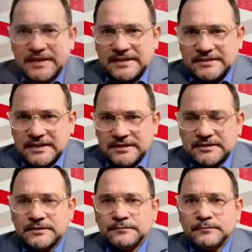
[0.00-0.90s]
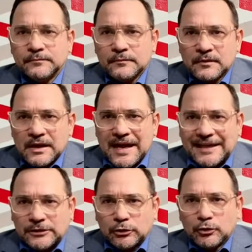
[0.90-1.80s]
gracias
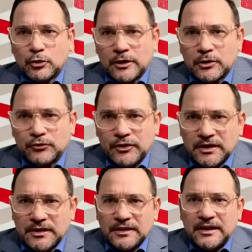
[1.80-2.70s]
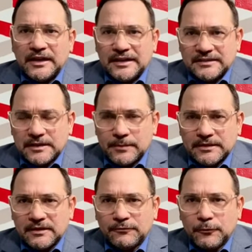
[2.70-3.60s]
a todos los que nos siguen en esta
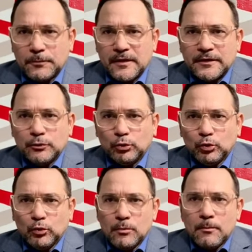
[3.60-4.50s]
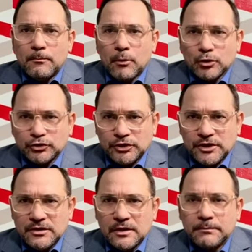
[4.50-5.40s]
plataforma de YouTube, Voz
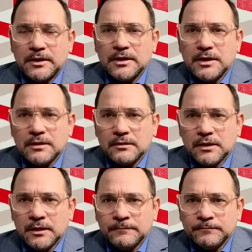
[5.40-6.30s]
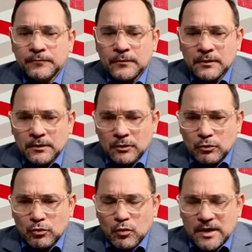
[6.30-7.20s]
Independiente
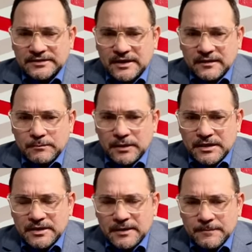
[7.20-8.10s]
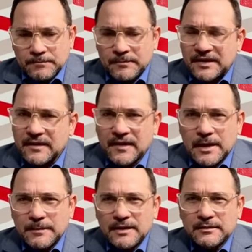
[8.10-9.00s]
con Oscar de Peña.
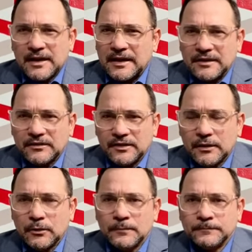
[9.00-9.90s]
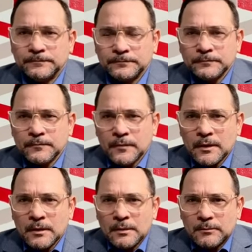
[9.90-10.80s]
Verdaderamente agradecido
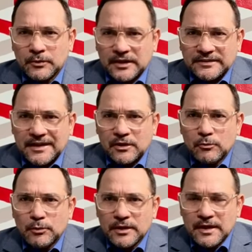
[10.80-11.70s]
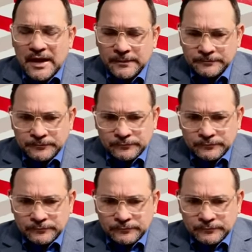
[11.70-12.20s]
porque esta comunidad